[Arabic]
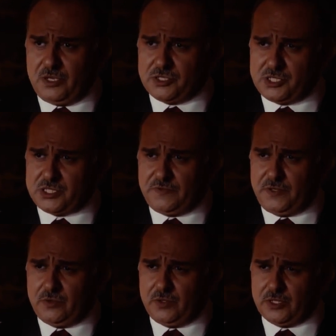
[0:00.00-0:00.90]
عجزت
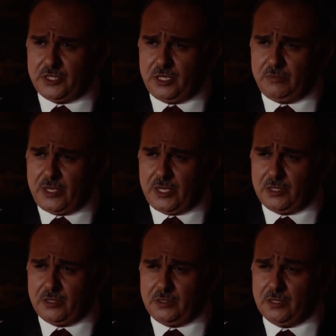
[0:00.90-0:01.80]
فيه إنه يقتنع
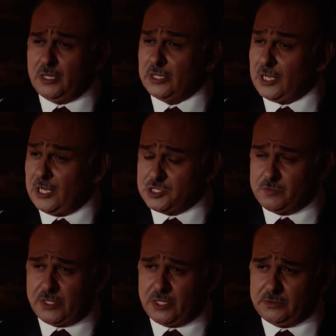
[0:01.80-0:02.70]
معي يطلع يتعالج
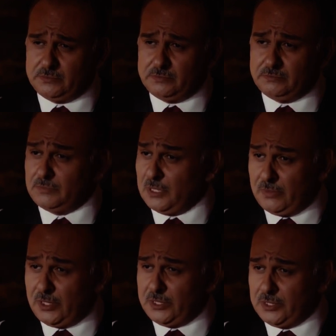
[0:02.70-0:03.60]
برا
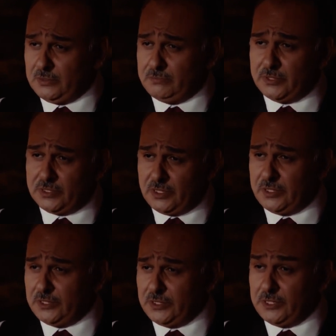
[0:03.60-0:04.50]
ألمانيا
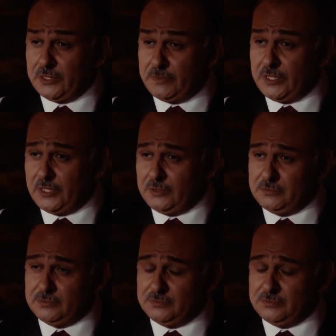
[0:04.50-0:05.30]
بريطانيا لبنان